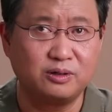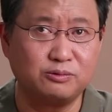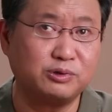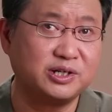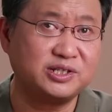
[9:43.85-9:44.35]

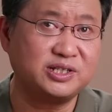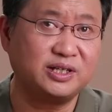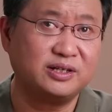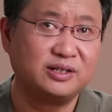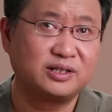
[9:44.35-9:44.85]
无人
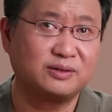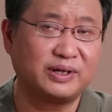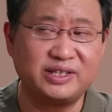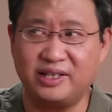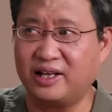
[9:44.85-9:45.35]
机，是
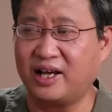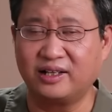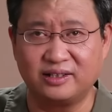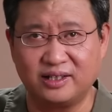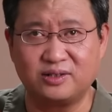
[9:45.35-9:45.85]
吧？伊
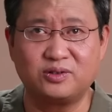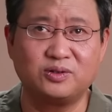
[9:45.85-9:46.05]
朗的，